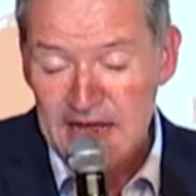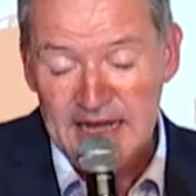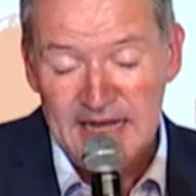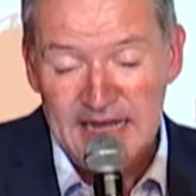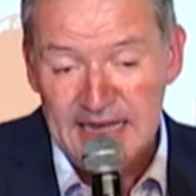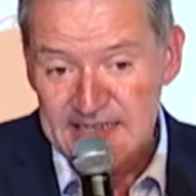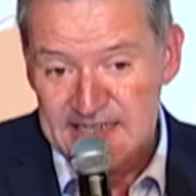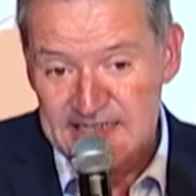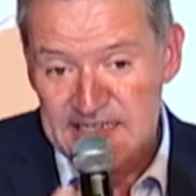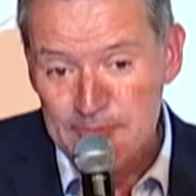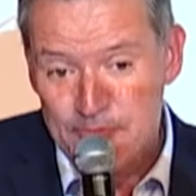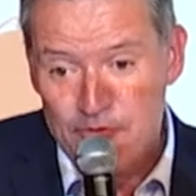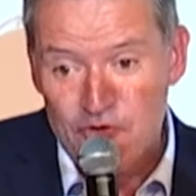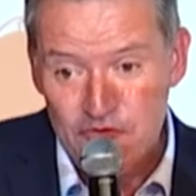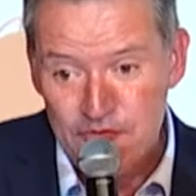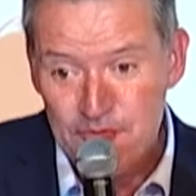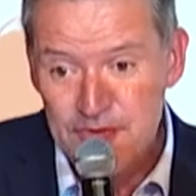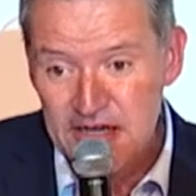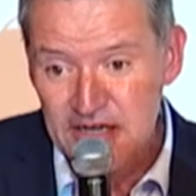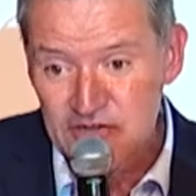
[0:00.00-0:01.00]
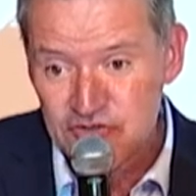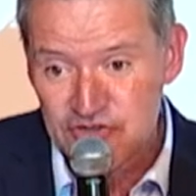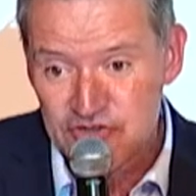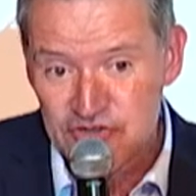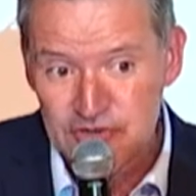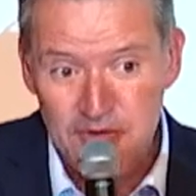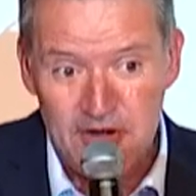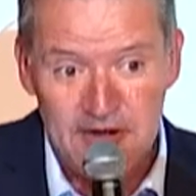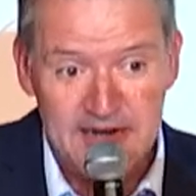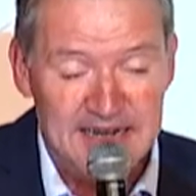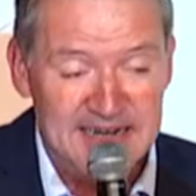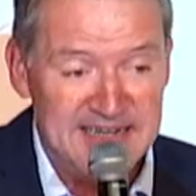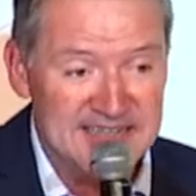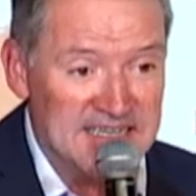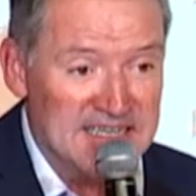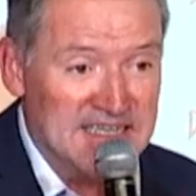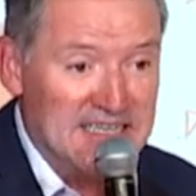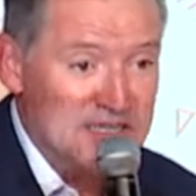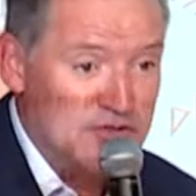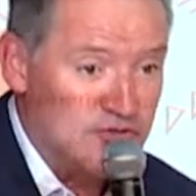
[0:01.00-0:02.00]
et ce qui prouve bien justement les,
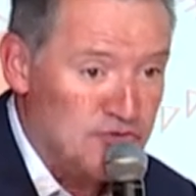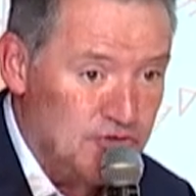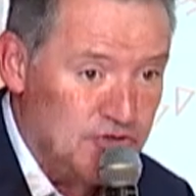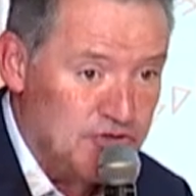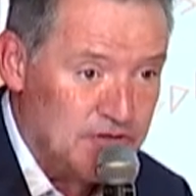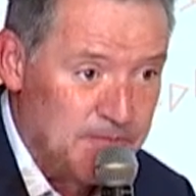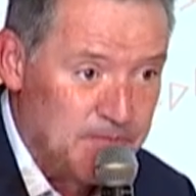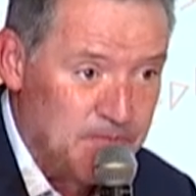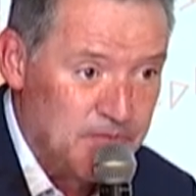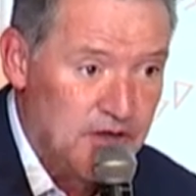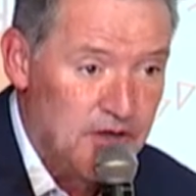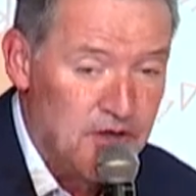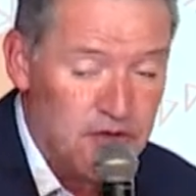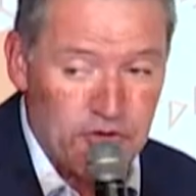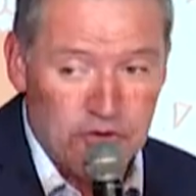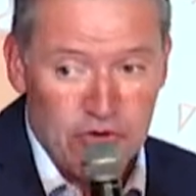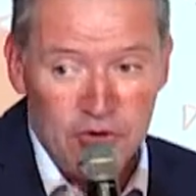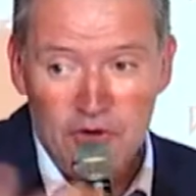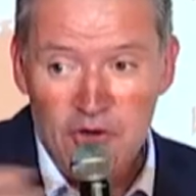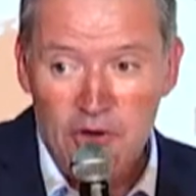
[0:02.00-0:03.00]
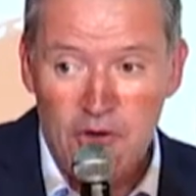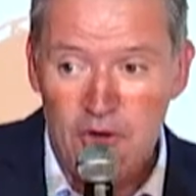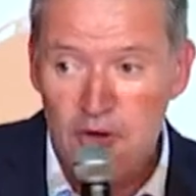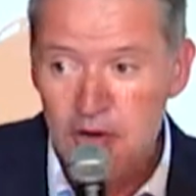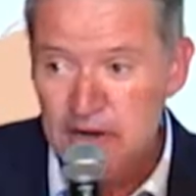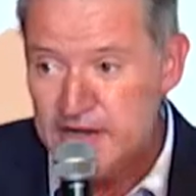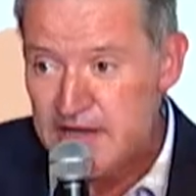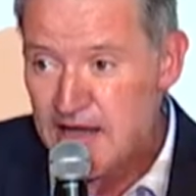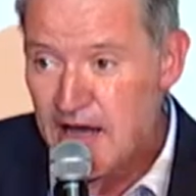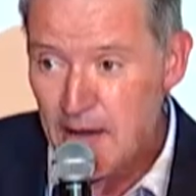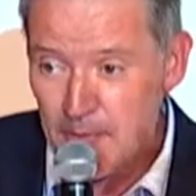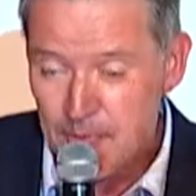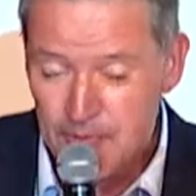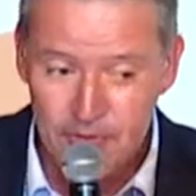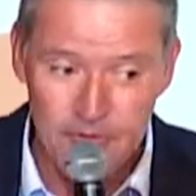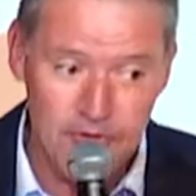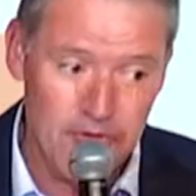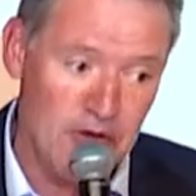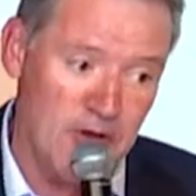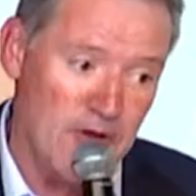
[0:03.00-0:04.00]
inquiétudes que euh, l'IA
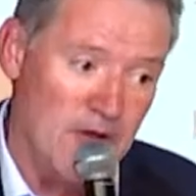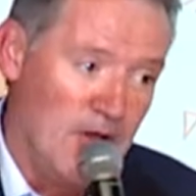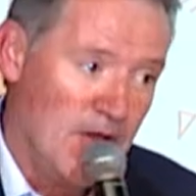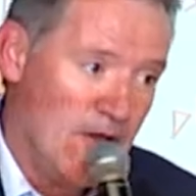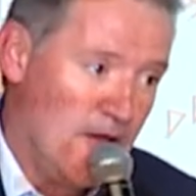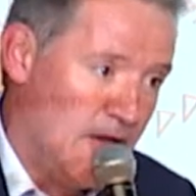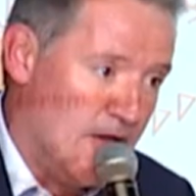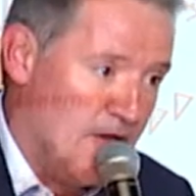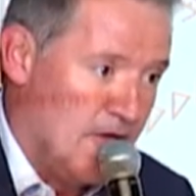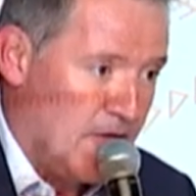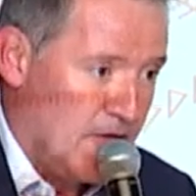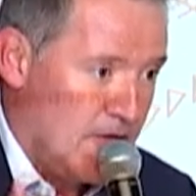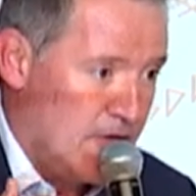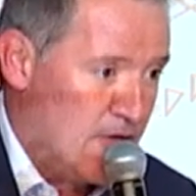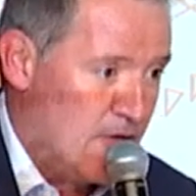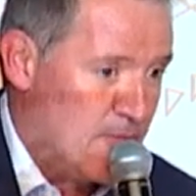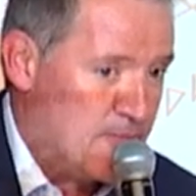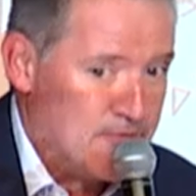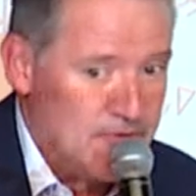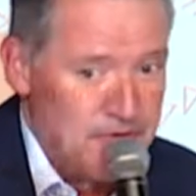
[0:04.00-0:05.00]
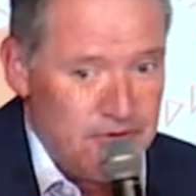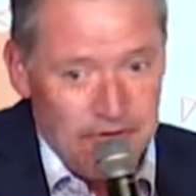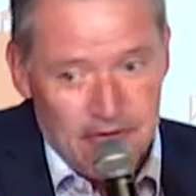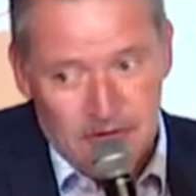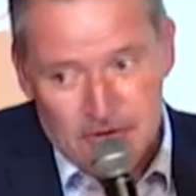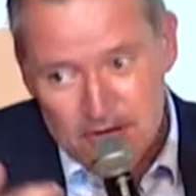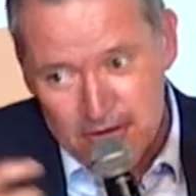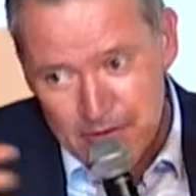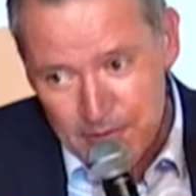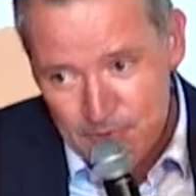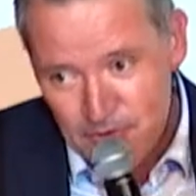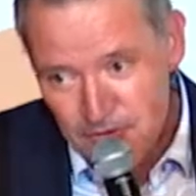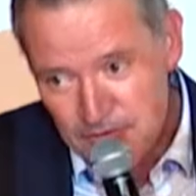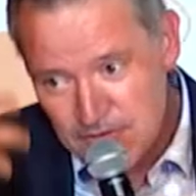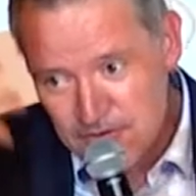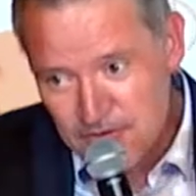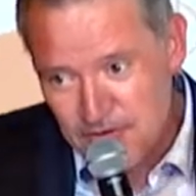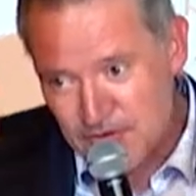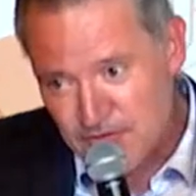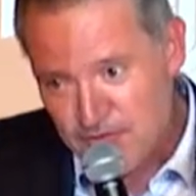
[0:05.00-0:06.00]
peut, peut,
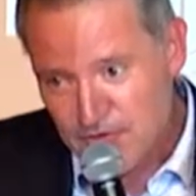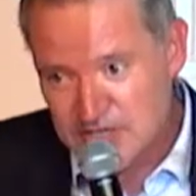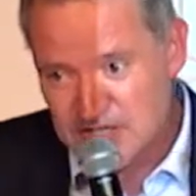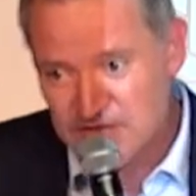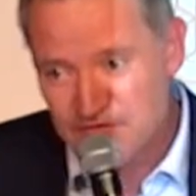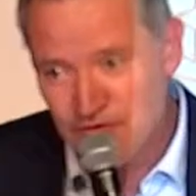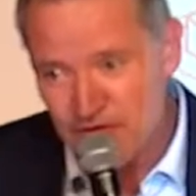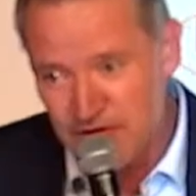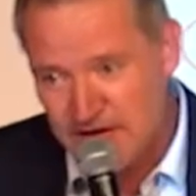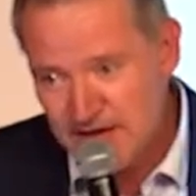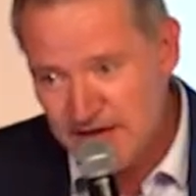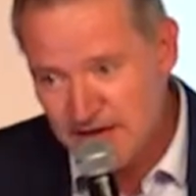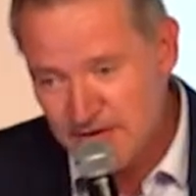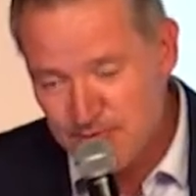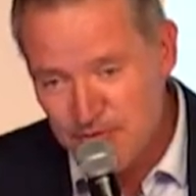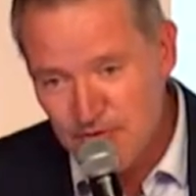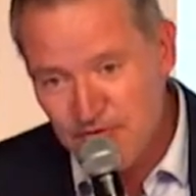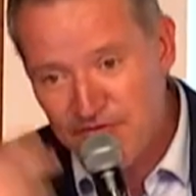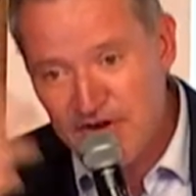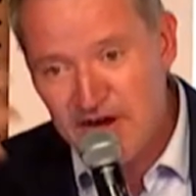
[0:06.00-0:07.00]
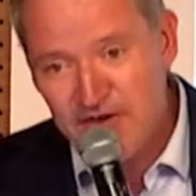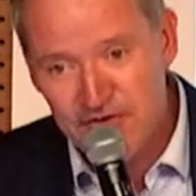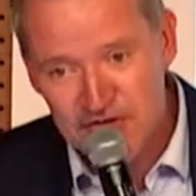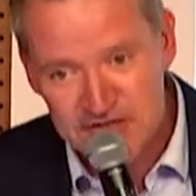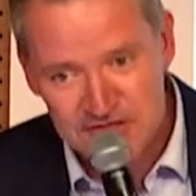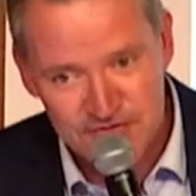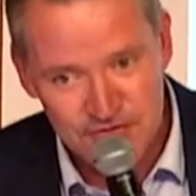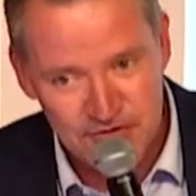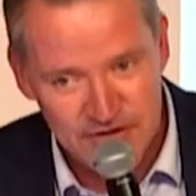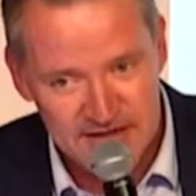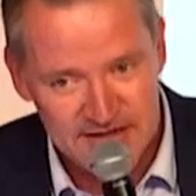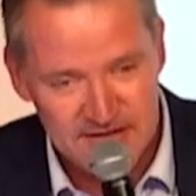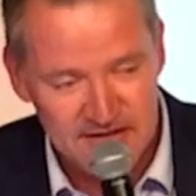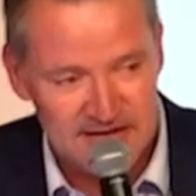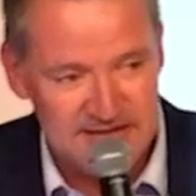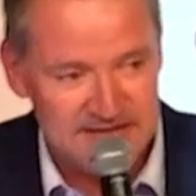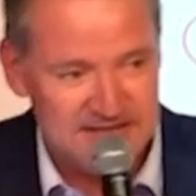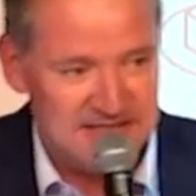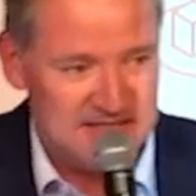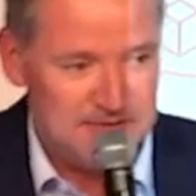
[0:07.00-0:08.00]
peut, phosphorer, peut faire phosphorer dans
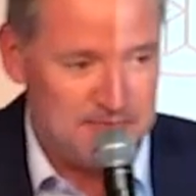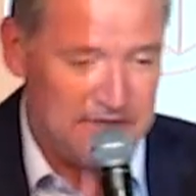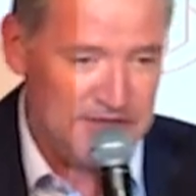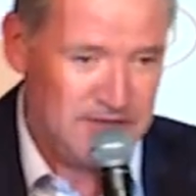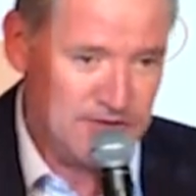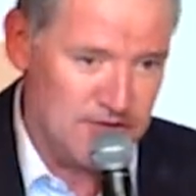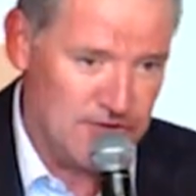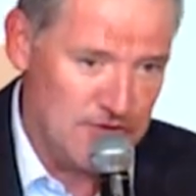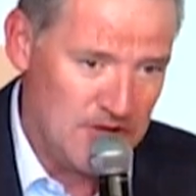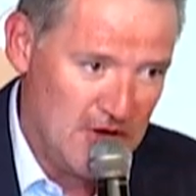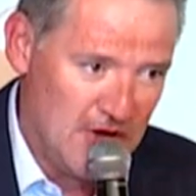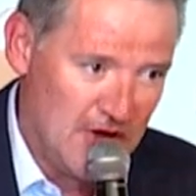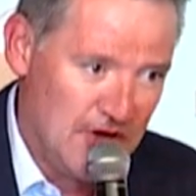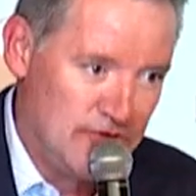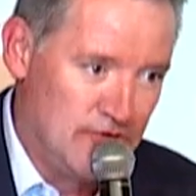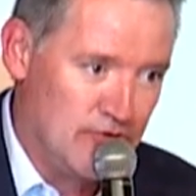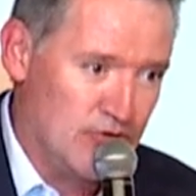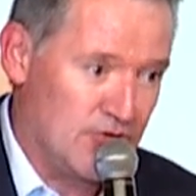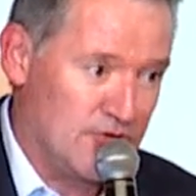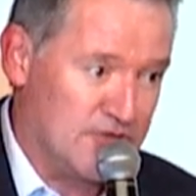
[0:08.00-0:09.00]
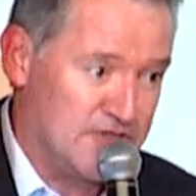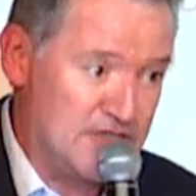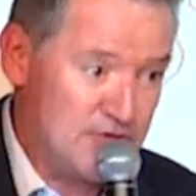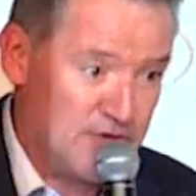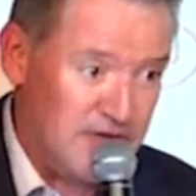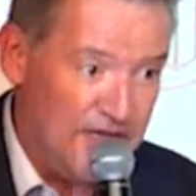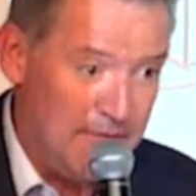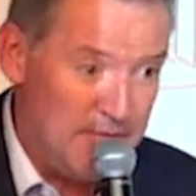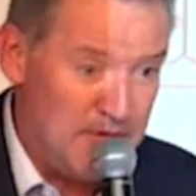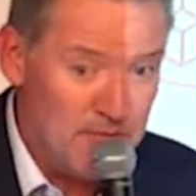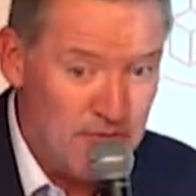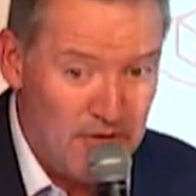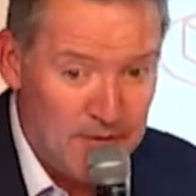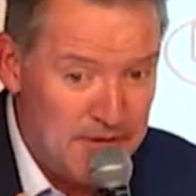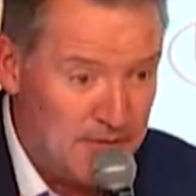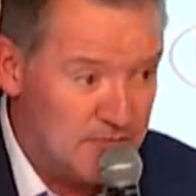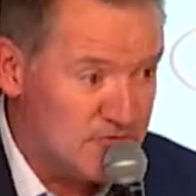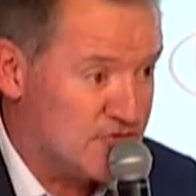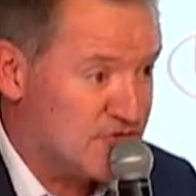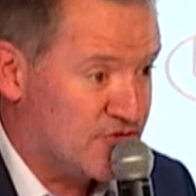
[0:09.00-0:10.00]
les esprits de, de nos concitoyens. Mais
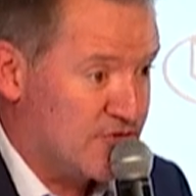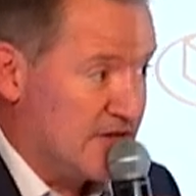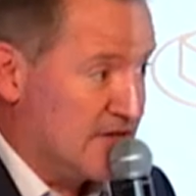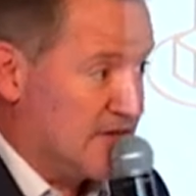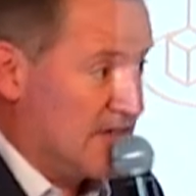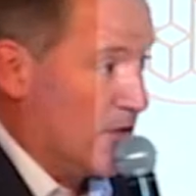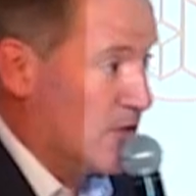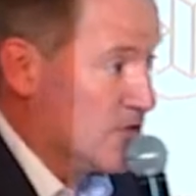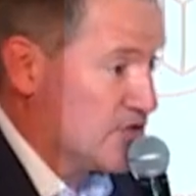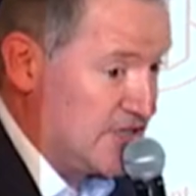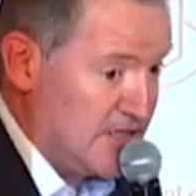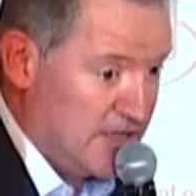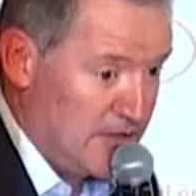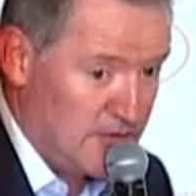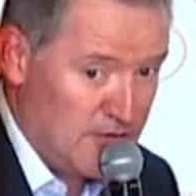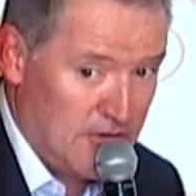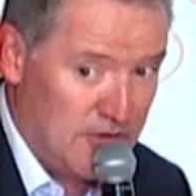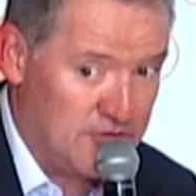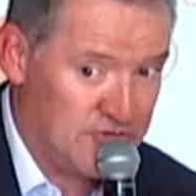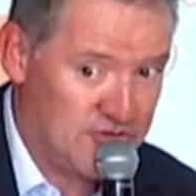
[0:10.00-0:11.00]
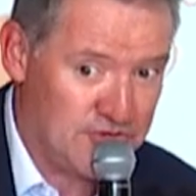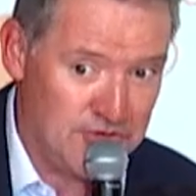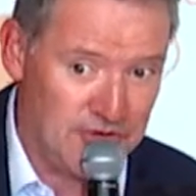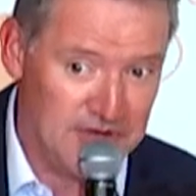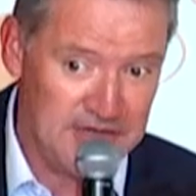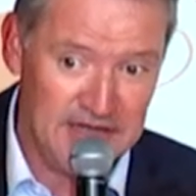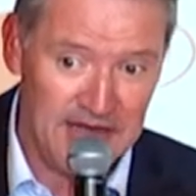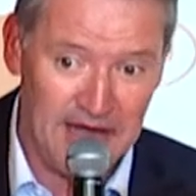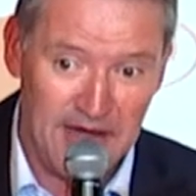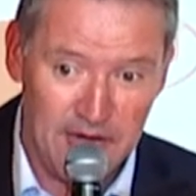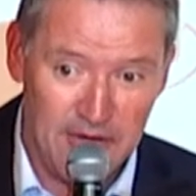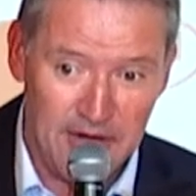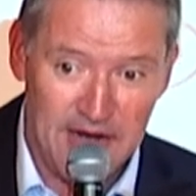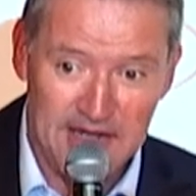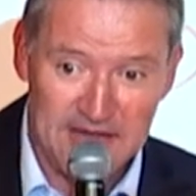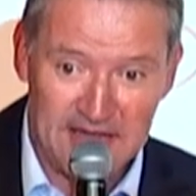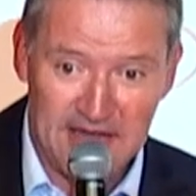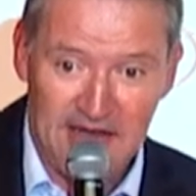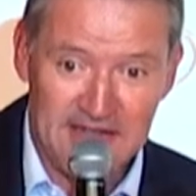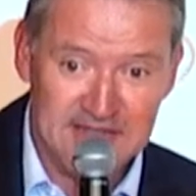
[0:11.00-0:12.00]
moi-même, je suis interrogé sur l'IA à la
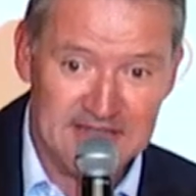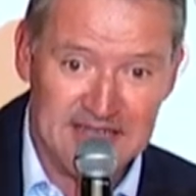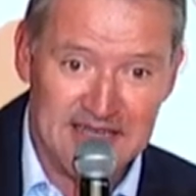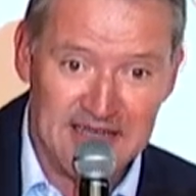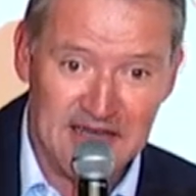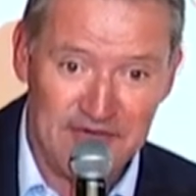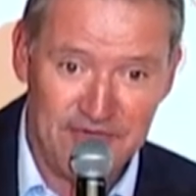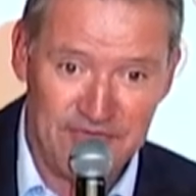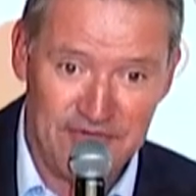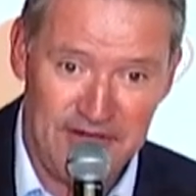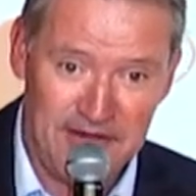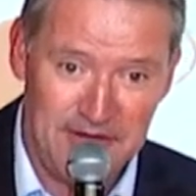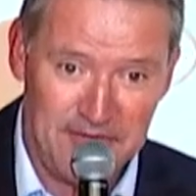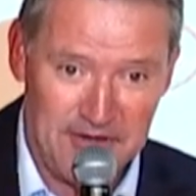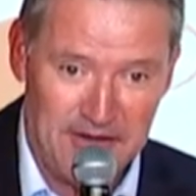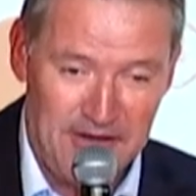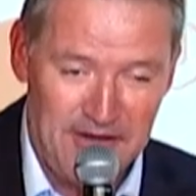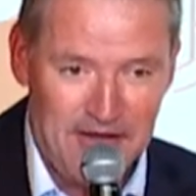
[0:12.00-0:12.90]
terrasse des cafés